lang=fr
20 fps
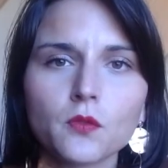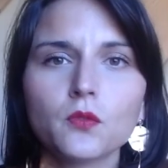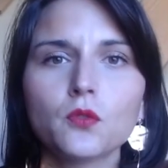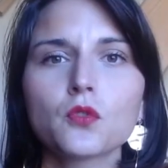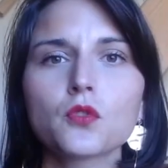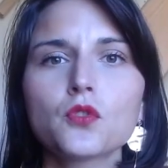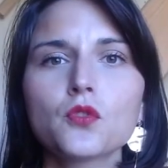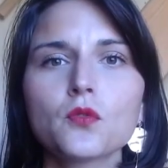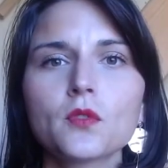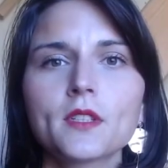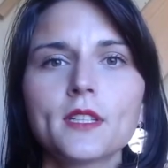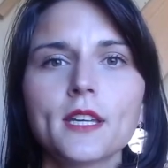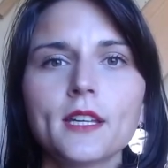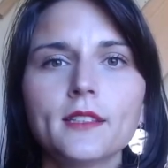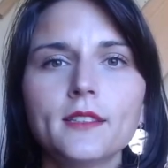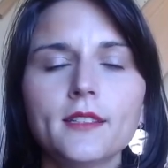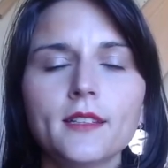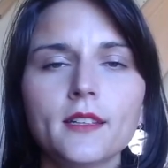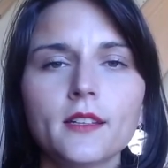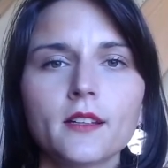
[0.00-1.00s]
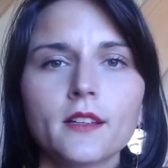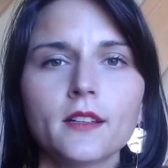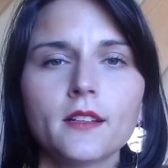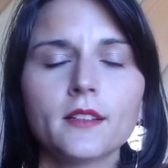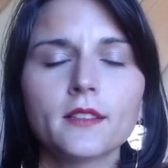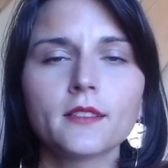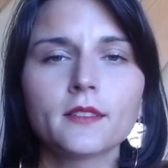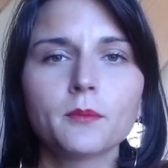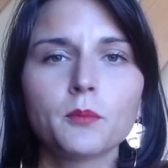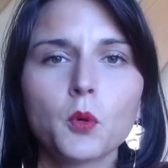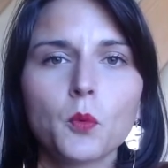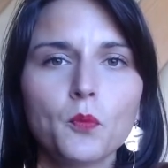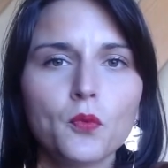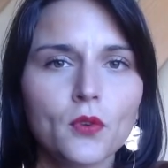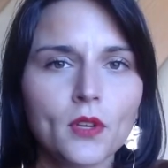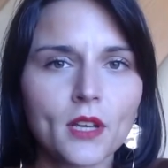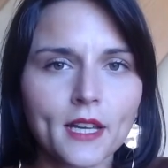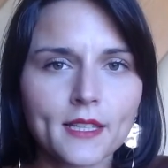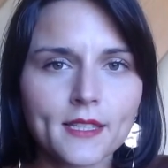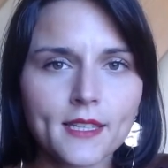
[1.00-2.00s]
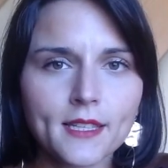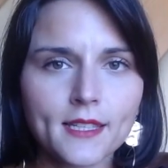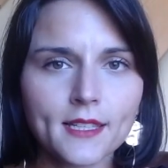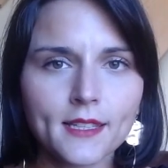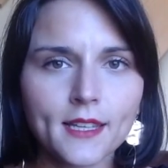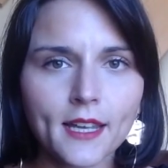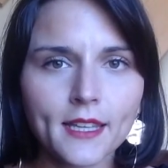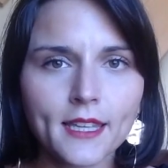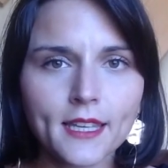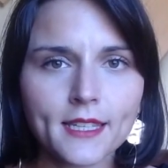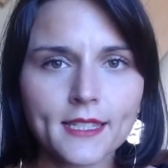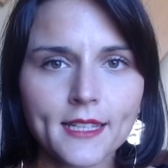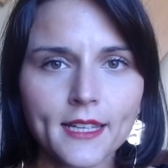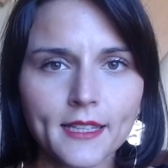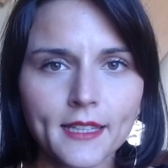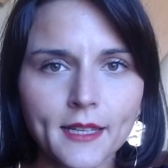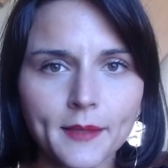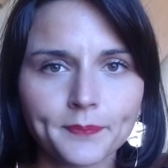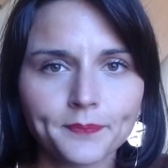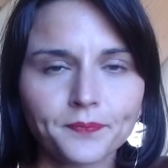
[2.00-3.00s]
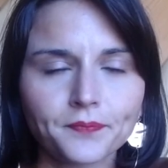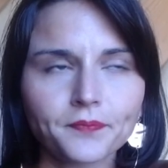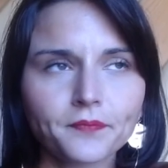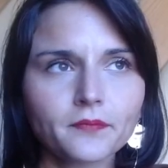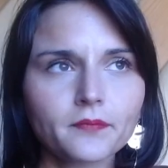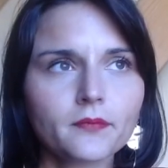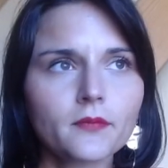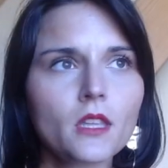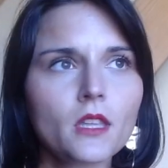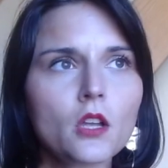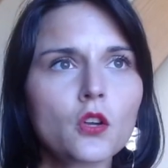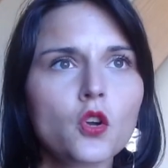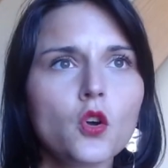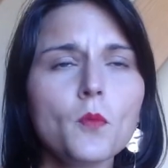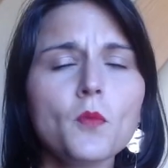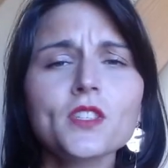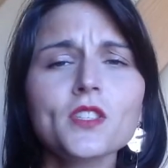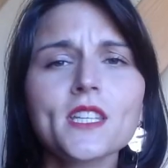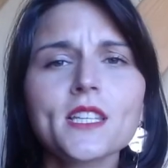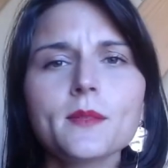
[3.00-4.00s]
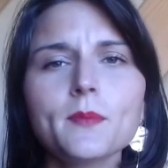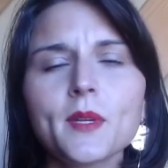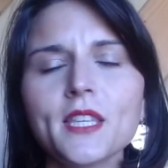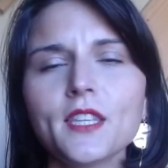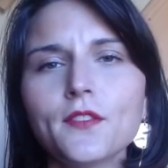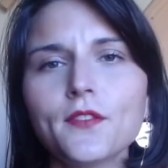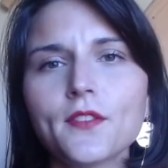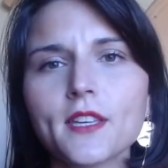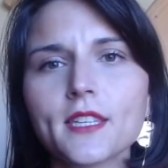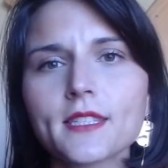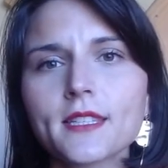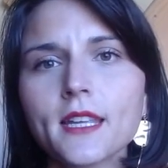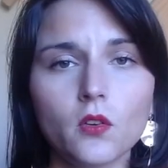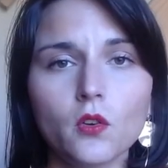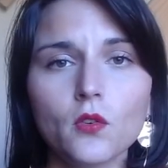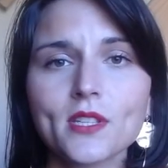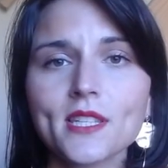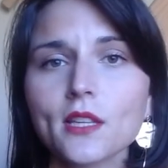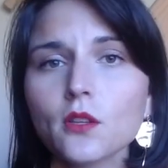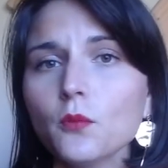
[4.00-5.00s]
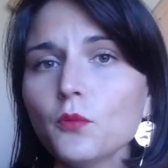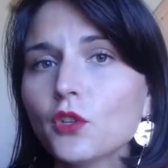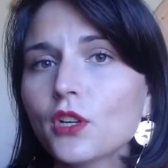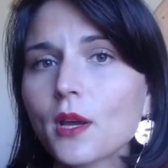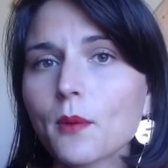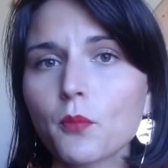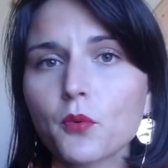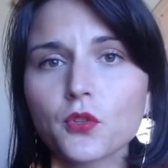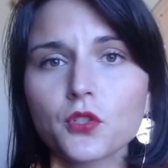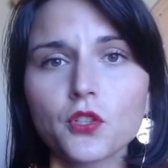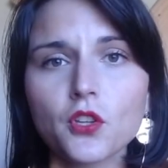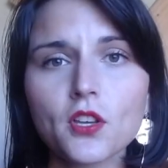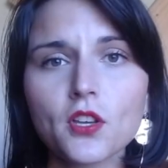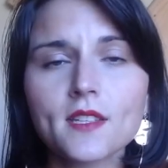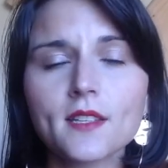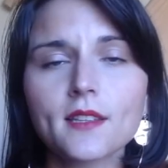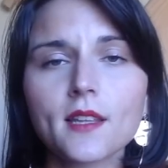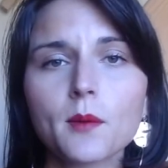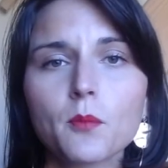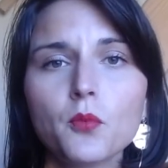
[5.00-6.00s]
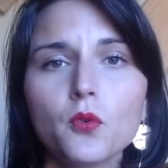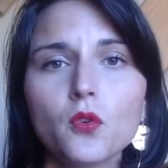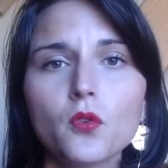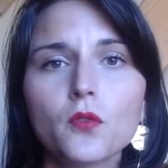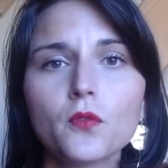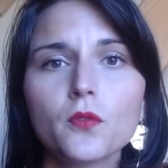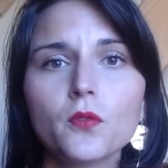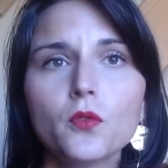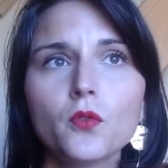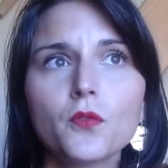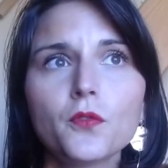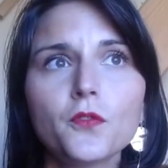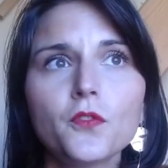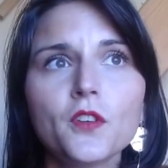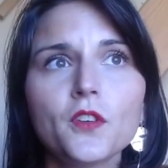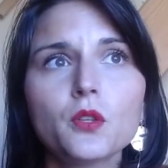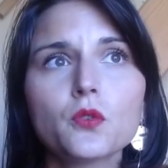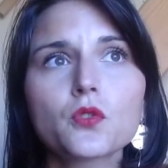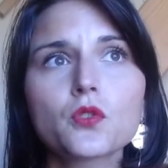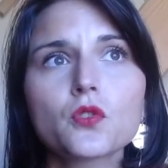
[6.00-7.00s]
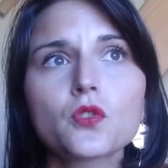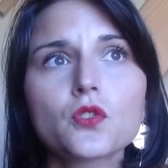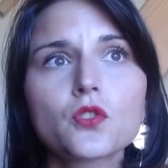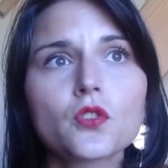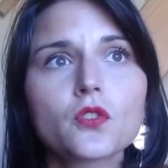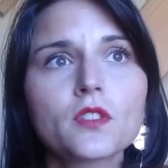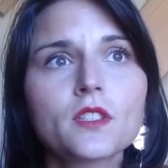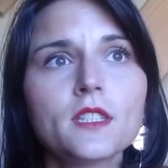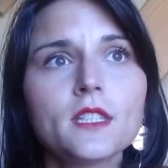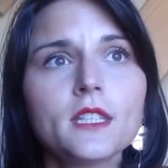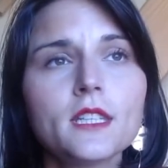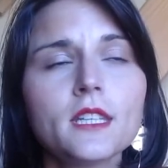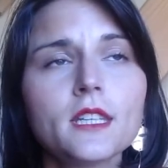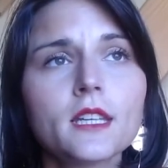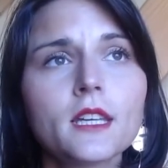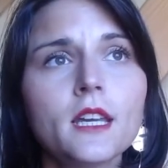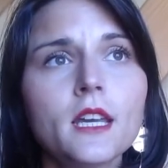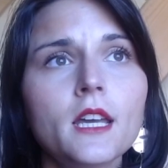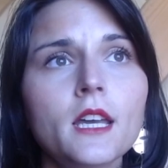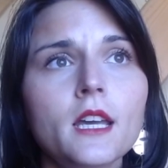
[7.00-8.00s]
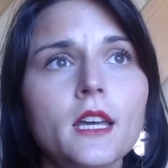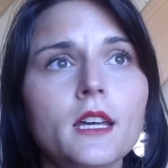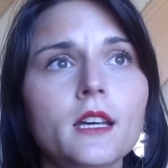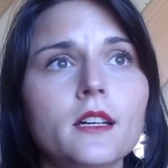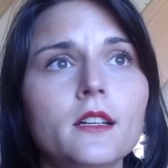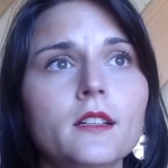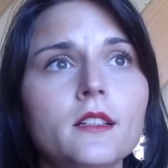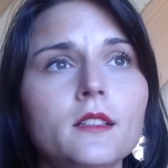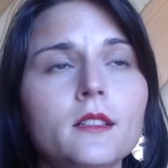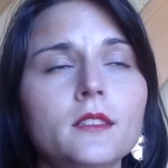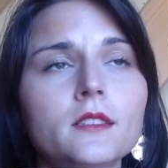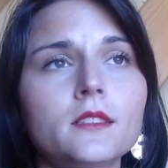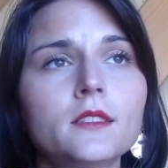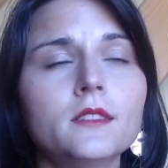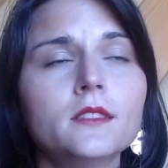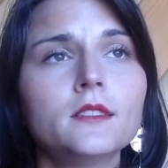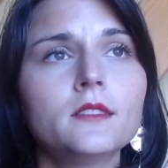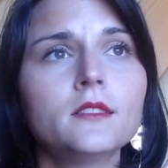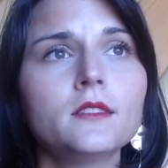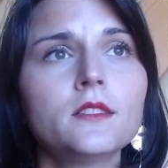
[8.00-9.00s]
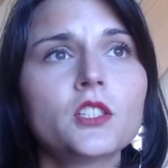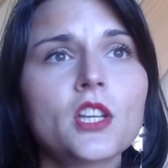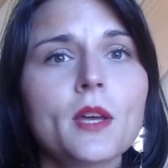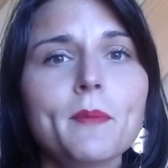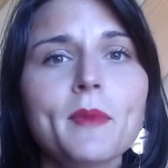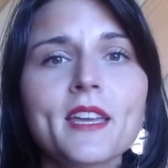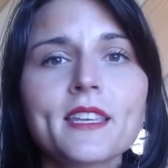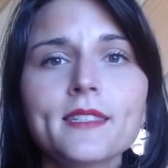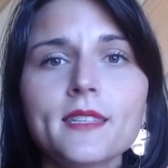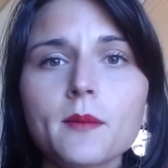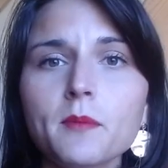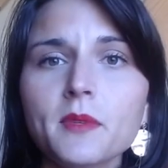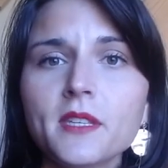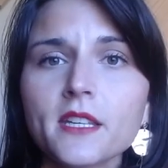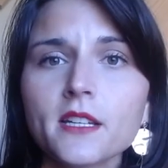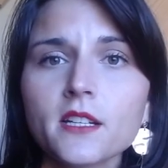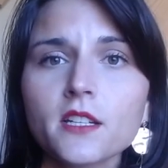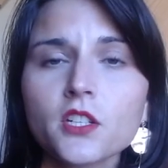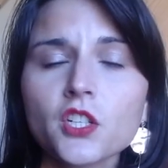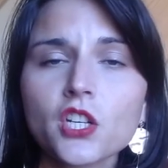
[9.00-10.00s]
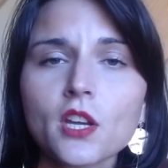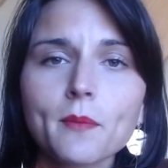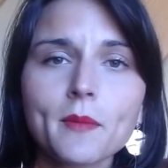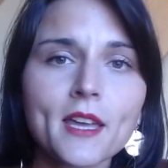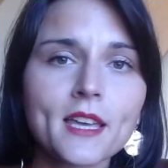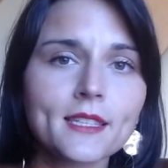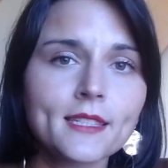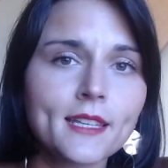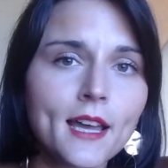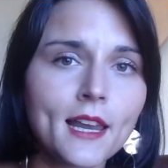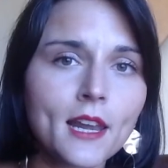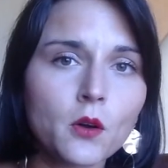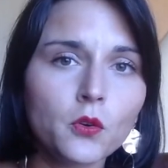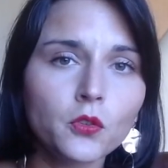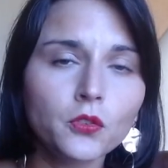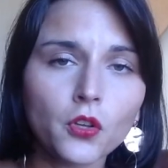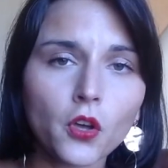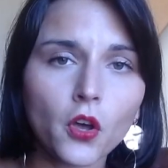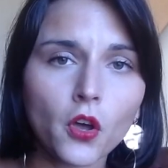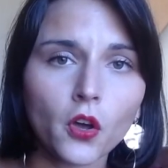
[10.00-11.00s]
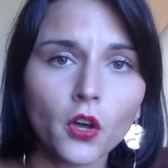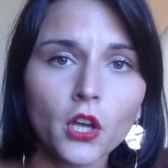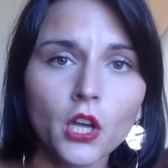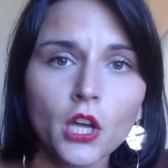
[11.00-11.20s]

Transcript: une notion qui a été euh, popularisée ces dernières années. Comment ça se manifeste Le syndrome de l'imposteur, c'est un peu le, fait de se sentir euh, jamais assez bien, jamais assez à la hauteur.